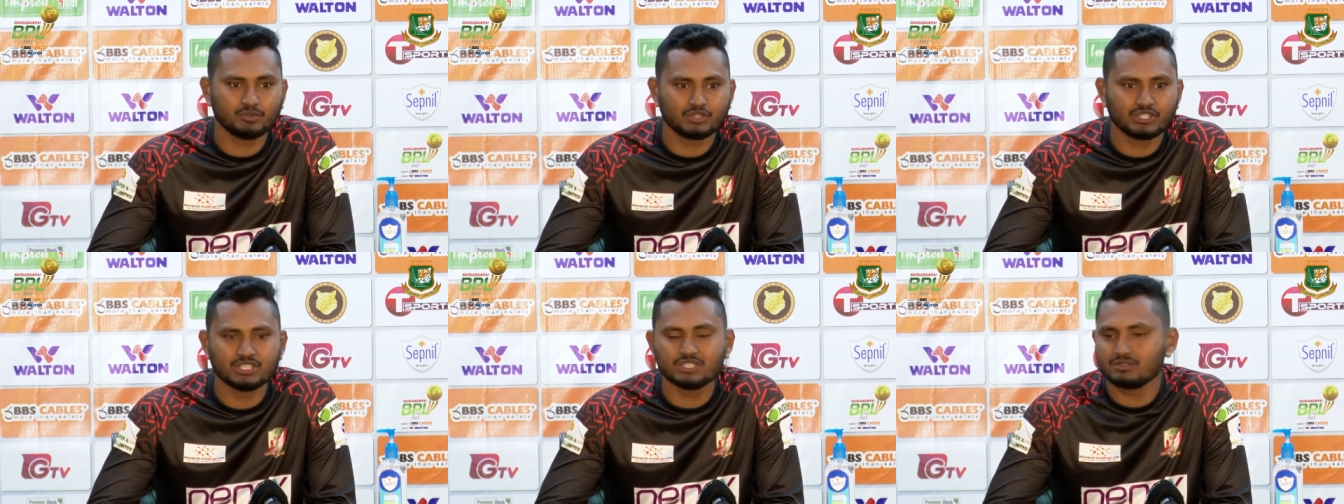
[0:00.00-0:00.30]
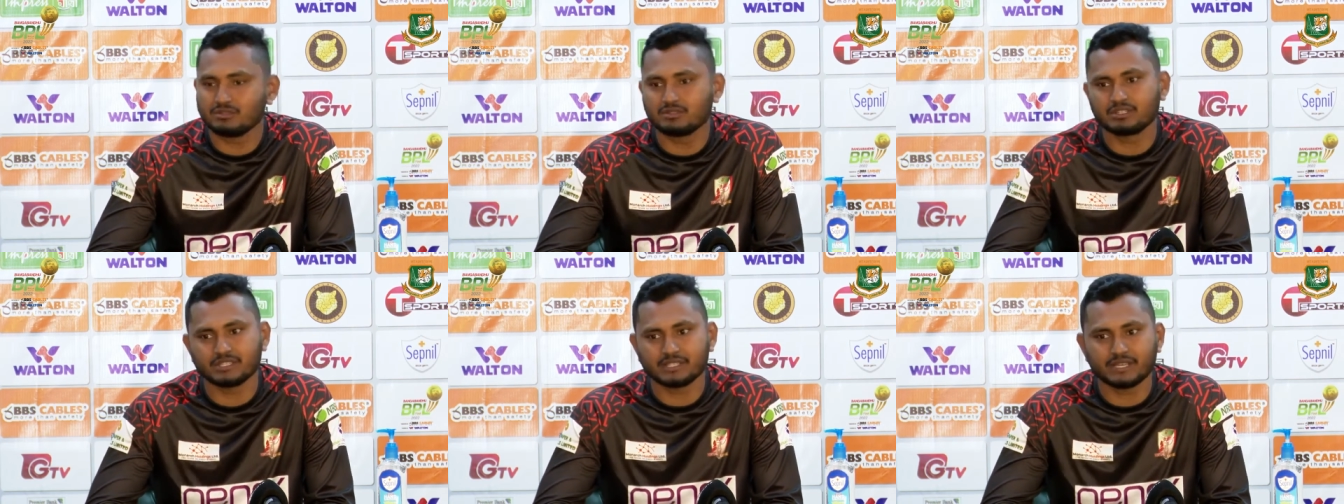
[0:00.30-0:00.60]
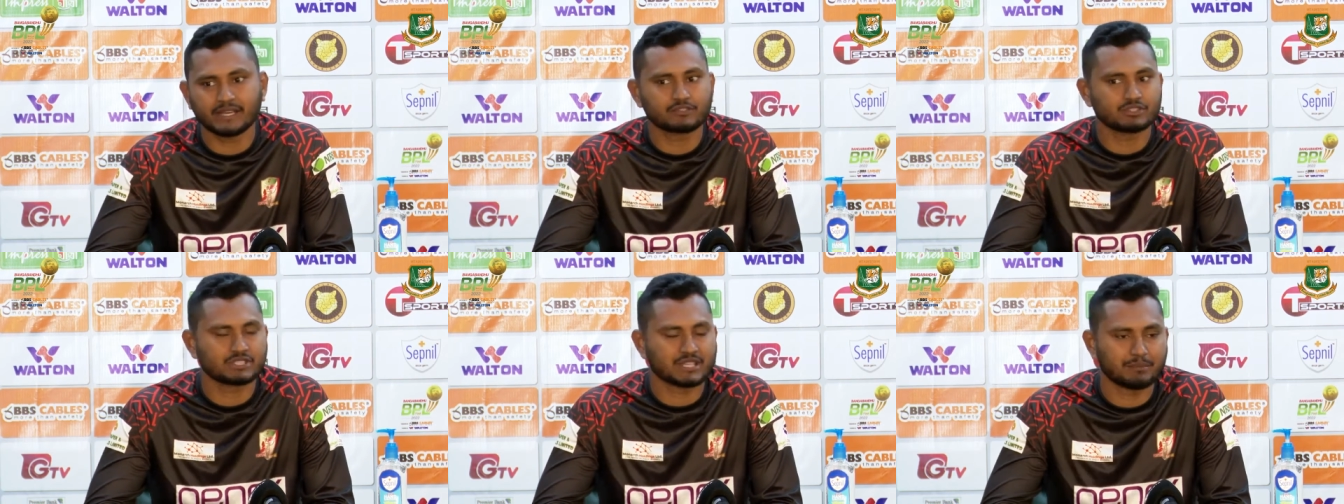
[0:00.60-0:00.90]
পঁচিশ করেছে
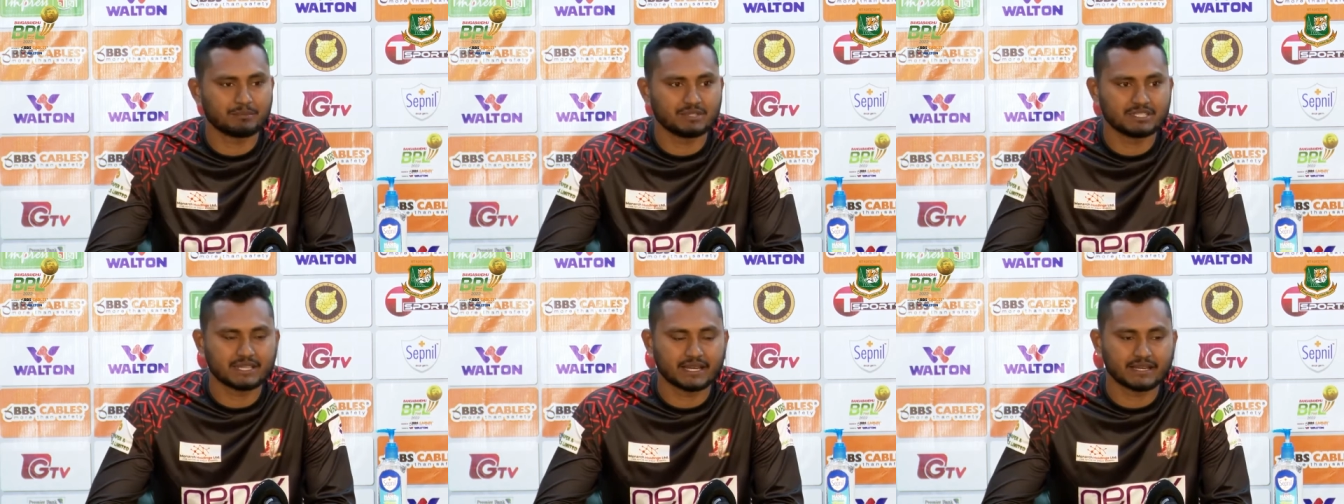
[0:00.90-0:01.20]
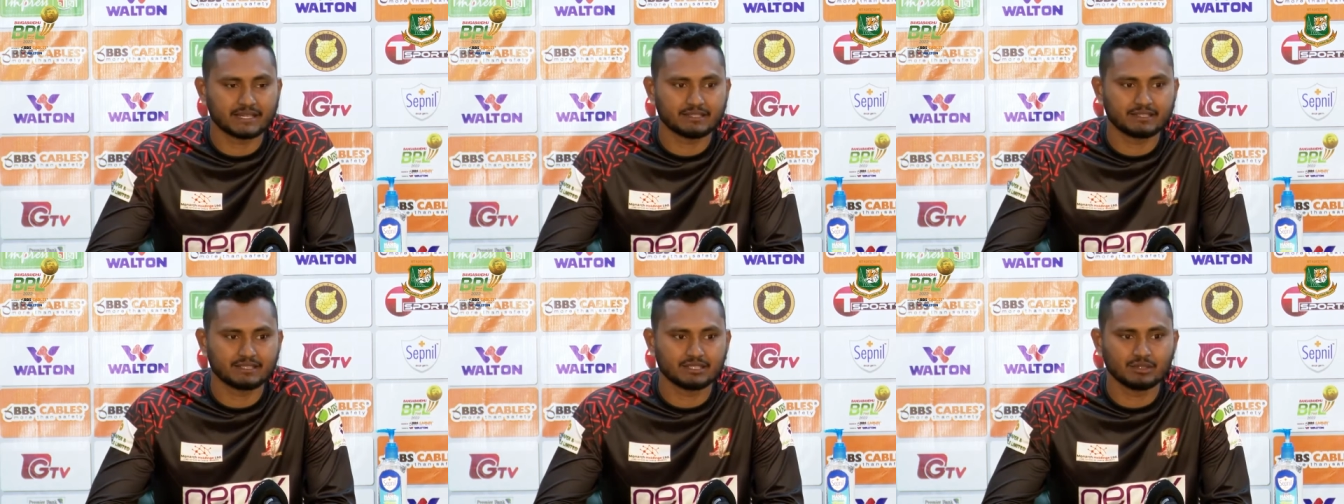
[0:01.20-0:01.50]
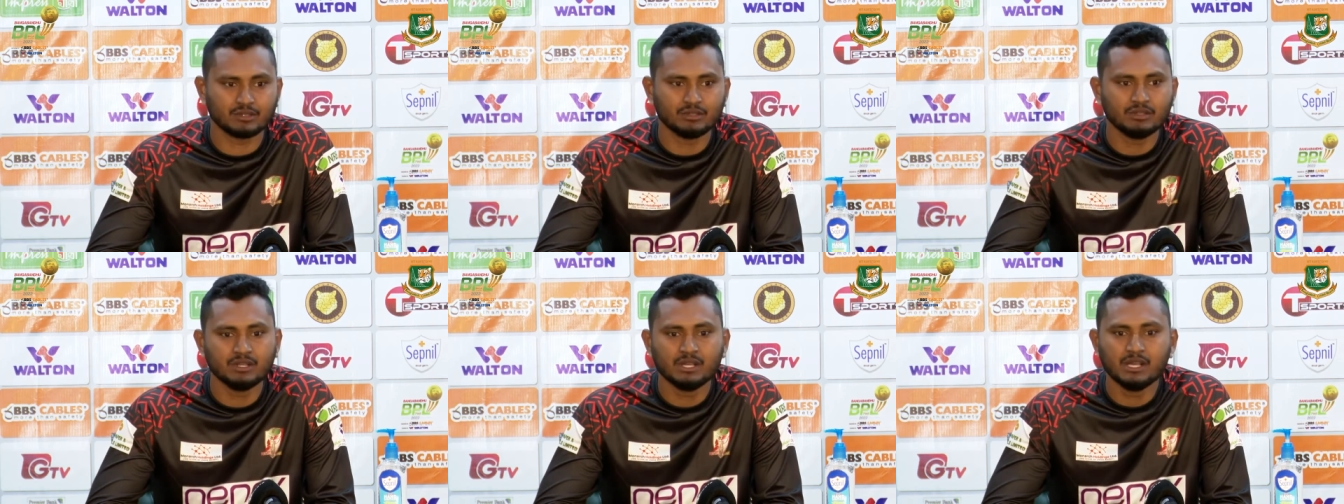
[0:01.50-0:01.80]
একশো ছাব্বিশ টার্গেট
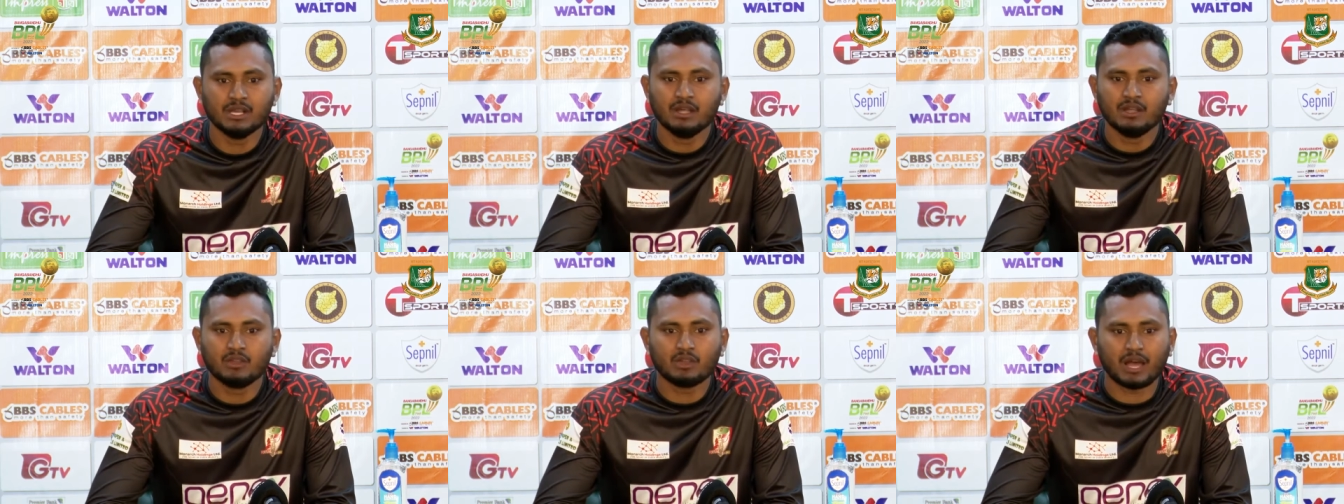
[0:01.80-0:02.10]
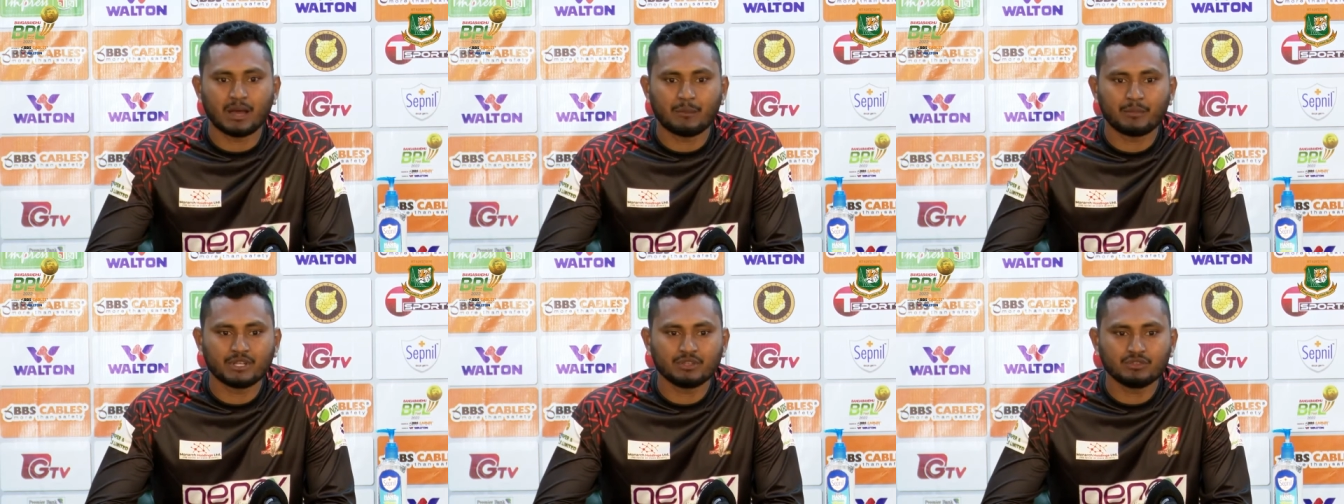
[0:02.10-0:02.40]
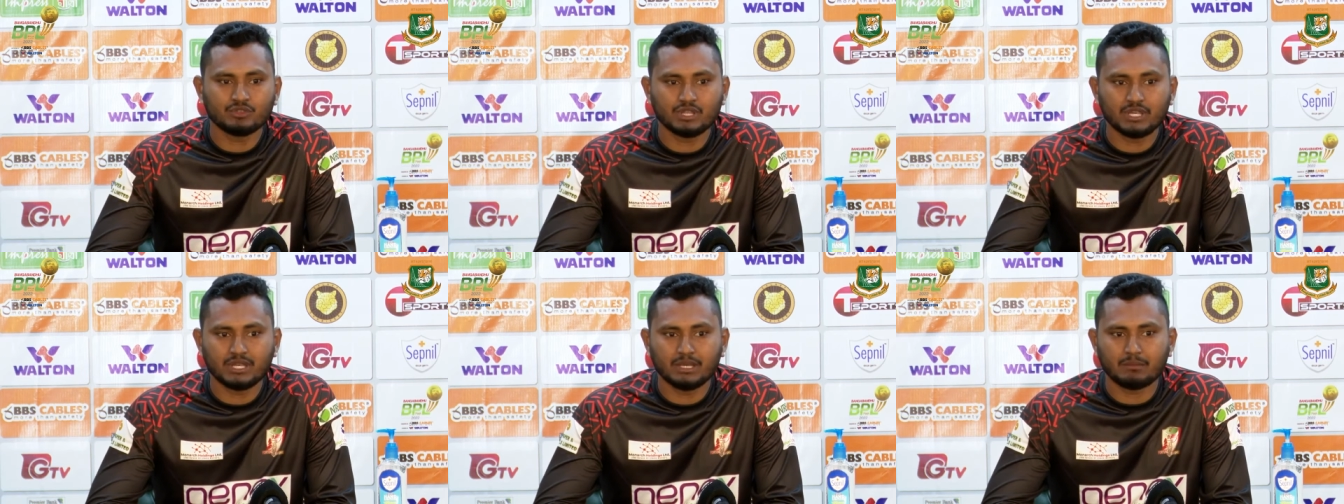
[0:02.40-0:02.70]
ছিল তো আমরা
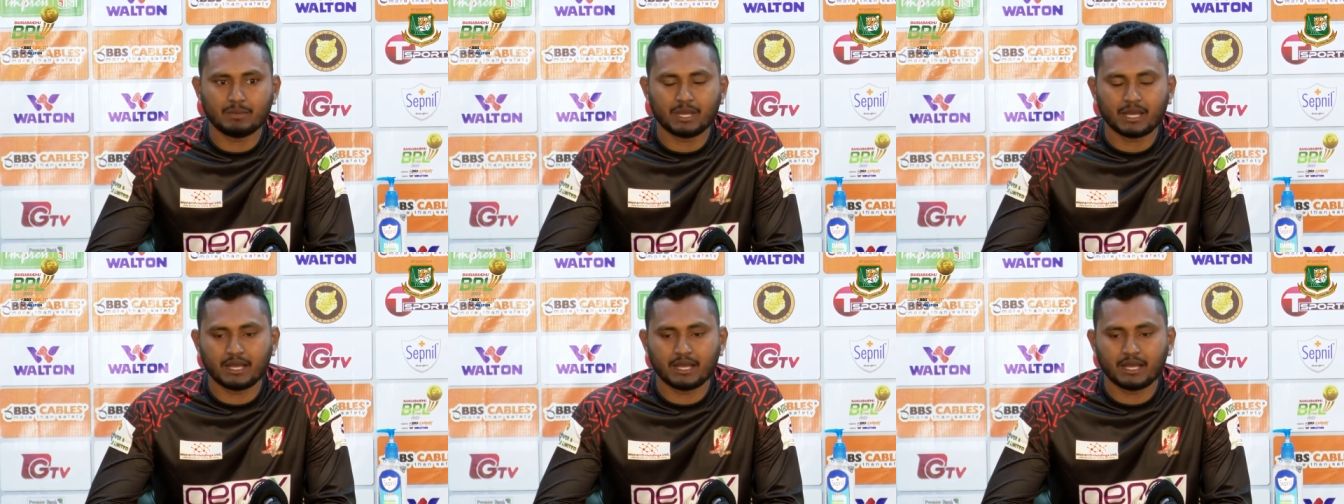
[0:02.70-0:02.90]
যদি